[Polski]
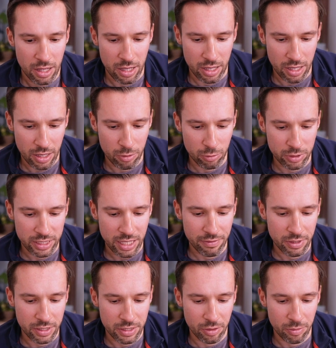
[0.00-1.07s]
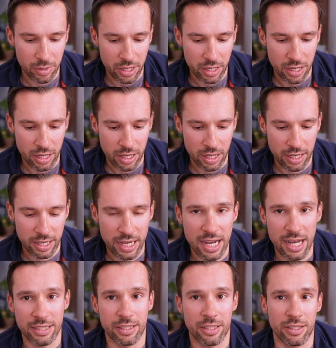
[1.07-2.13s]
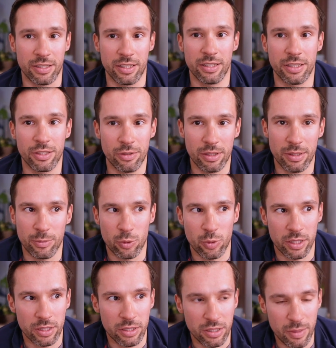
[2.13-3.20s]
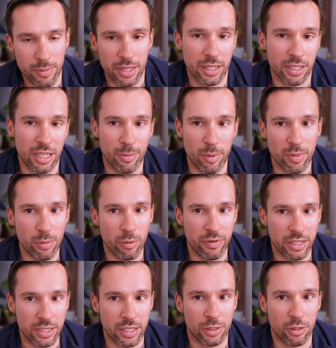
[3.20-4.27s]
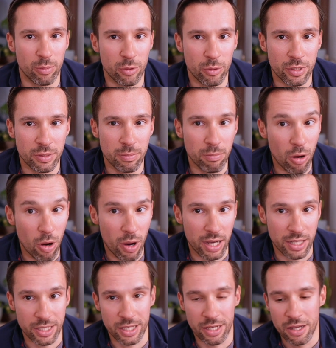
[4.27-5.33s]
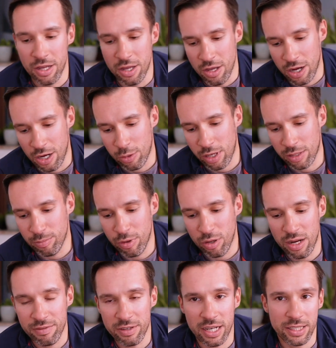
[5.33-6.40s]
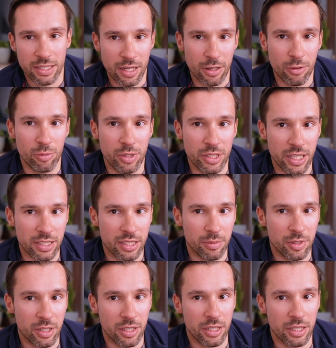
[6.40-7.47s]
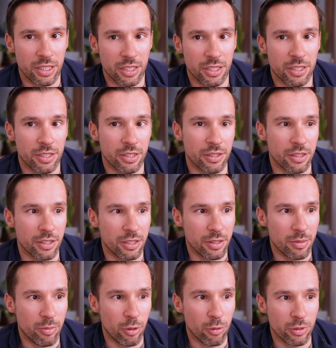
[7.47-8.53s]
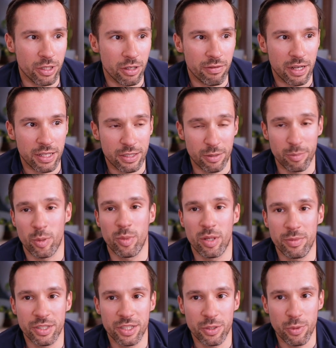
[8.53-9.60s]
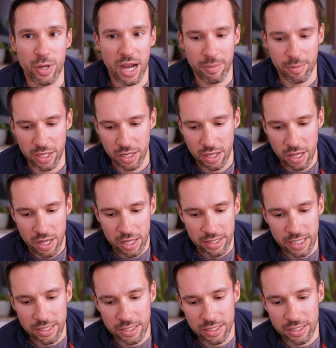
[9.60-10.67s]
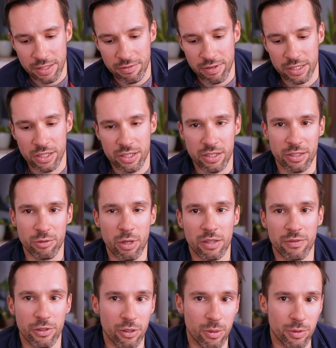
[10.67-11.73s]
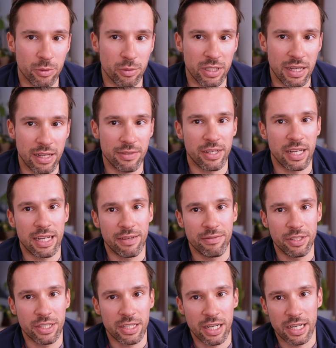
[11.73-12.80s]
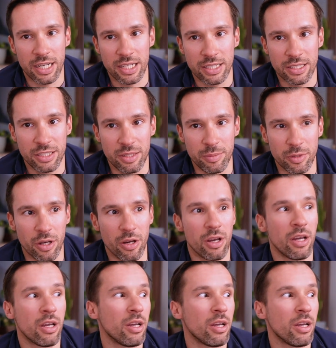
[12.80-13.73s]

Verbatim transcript: e, ustawić sobie kask. Czyli z jednej strony na przykład nie ma takich problemów, jak często były z boa, że akurat boa w kaskach lubi czasem się gdzieś e, poluzować, są problemy z żyłkami. Ten system faktycznie jest łatwy do obsługi nawet w rękawiczkach, jak jest zimno